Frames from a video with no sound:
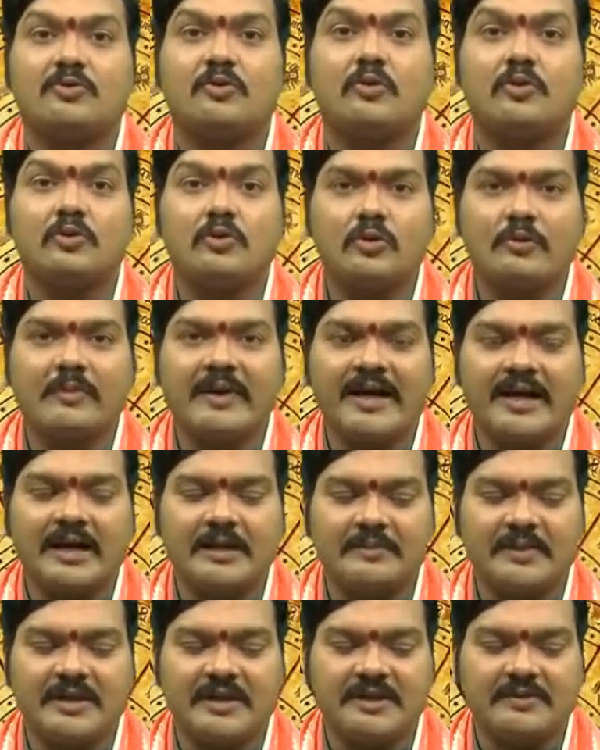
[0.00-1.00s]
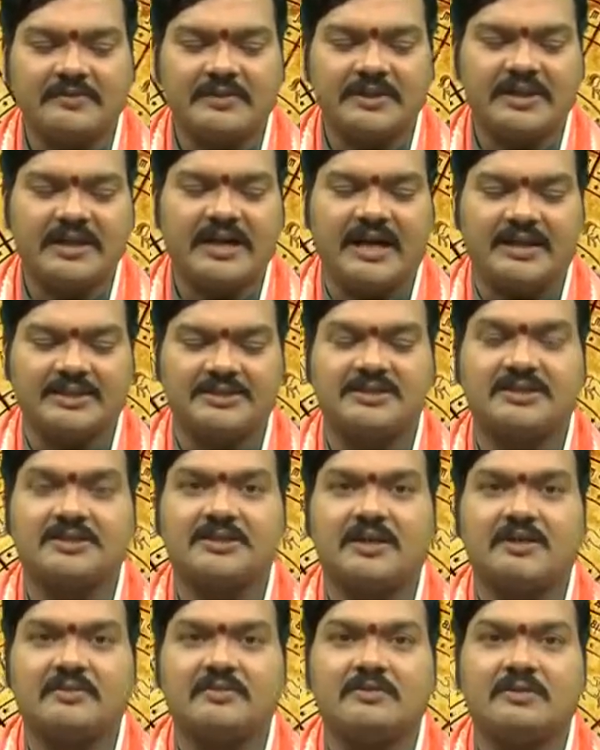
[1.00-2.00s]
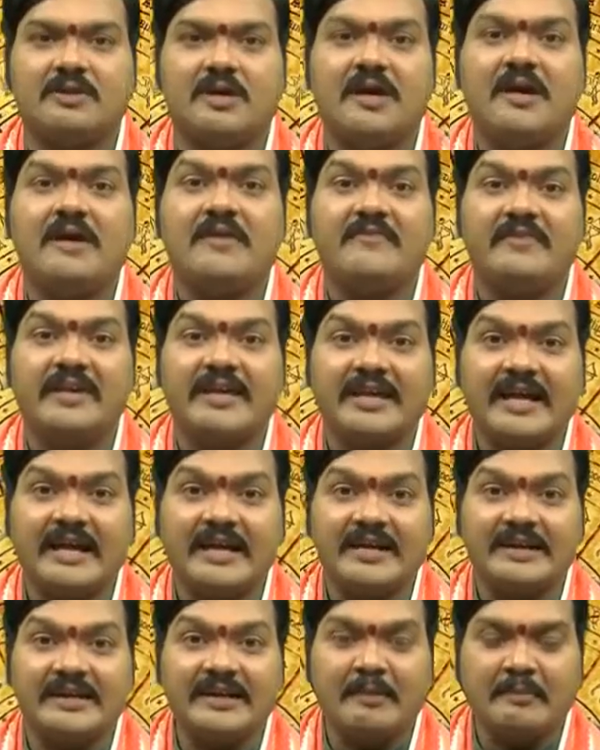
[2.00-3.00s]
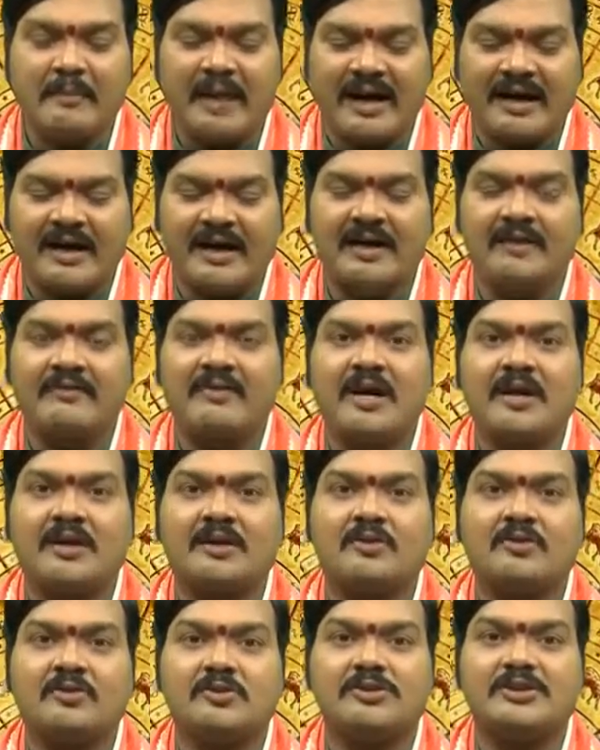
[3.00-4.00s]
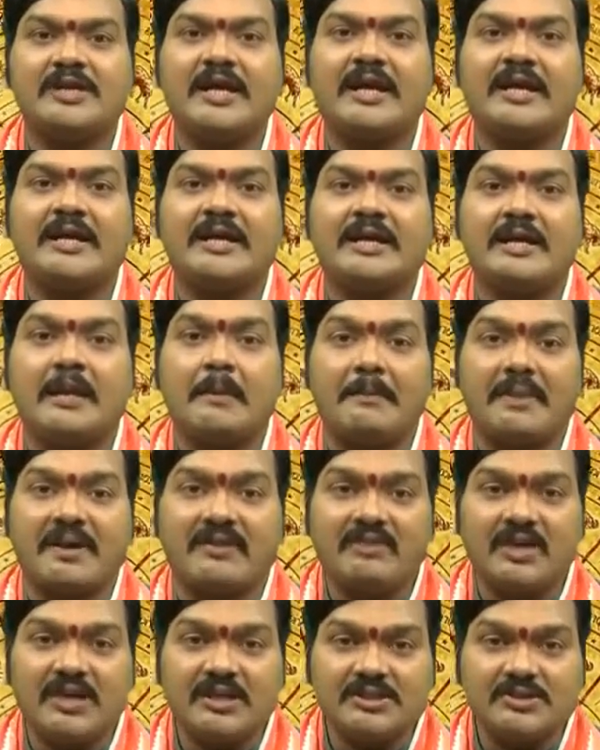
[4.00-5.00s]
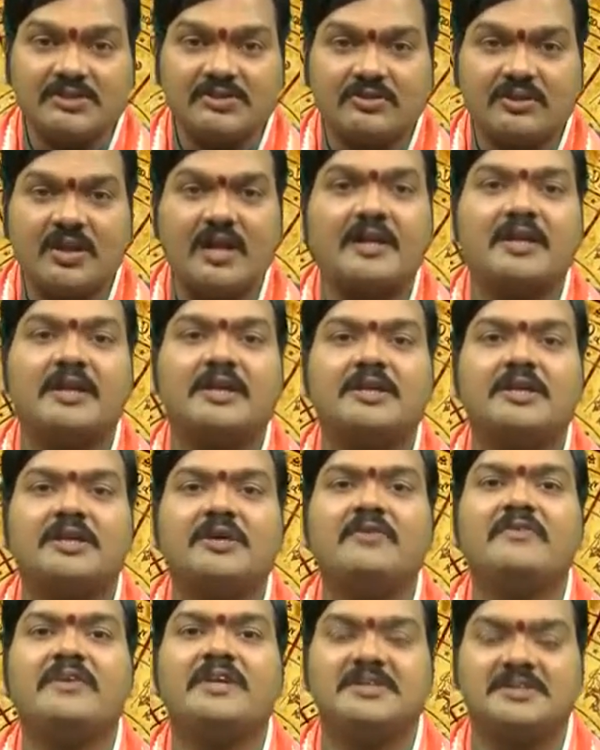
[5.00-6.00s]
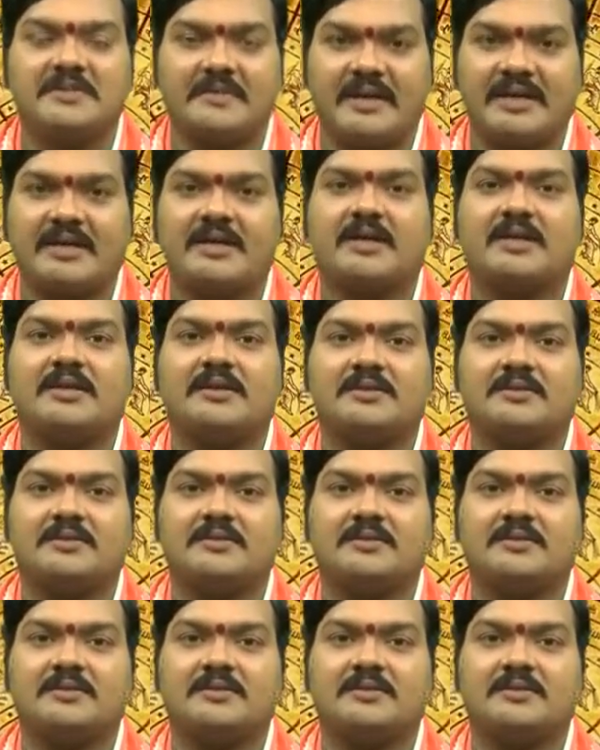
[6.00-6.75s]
కుంకుమ కలిపినటువంటి అక్షింతలు వీటన్నిటినీ మంగళవారం రోజు ఎక్కడైనా ప్రవహిస్తున్న నీటిలో విడిచిపెట్టాలి